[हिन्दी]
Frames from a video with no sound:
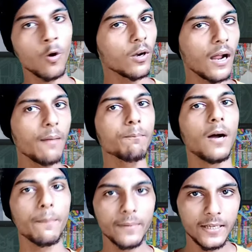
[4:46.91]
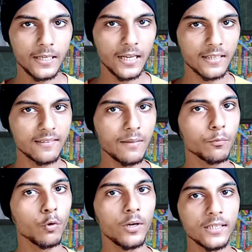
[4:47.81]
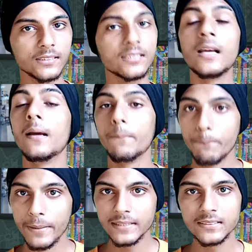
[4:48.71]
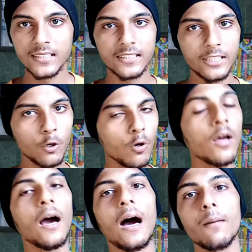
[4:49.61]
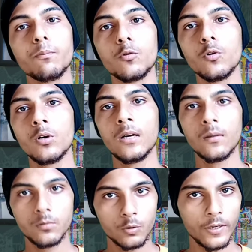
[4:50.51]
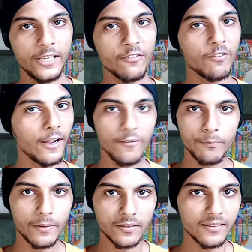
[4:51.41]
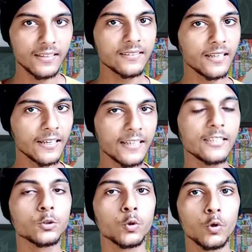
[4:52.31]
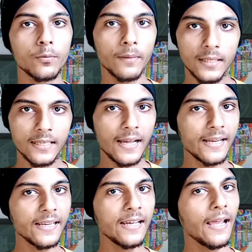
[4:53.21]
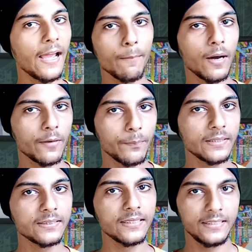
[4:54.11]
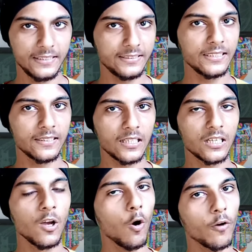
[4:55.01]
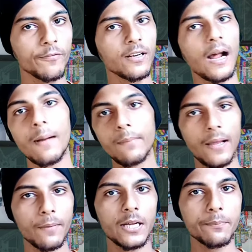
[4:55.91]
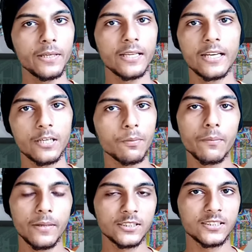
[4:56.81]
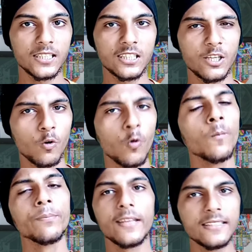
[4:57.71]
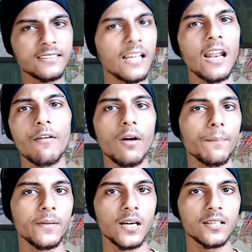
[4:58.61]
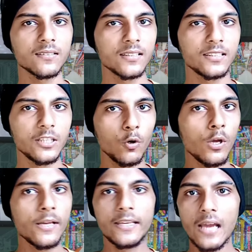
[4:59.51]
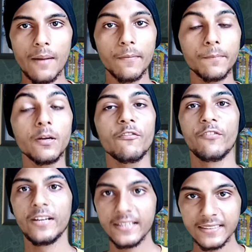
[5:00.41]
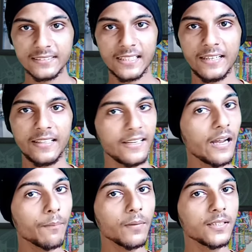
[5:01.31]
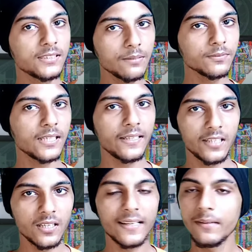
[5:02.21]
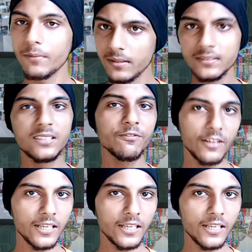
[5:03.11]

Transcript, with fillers: और आप अपने घर से प्रोडक्ट्स बेच सकते हो आपको 25 परसेंट तक की छूट मिल जाएगी एम से नीचे तक और फिर आप एम के रेट पर बेच सकते हो इसके अलावा आप क्या कर सकते हो कि आप अपना फिटनेस सेंटर या अपना जिम सेंटर कहीं भी जिम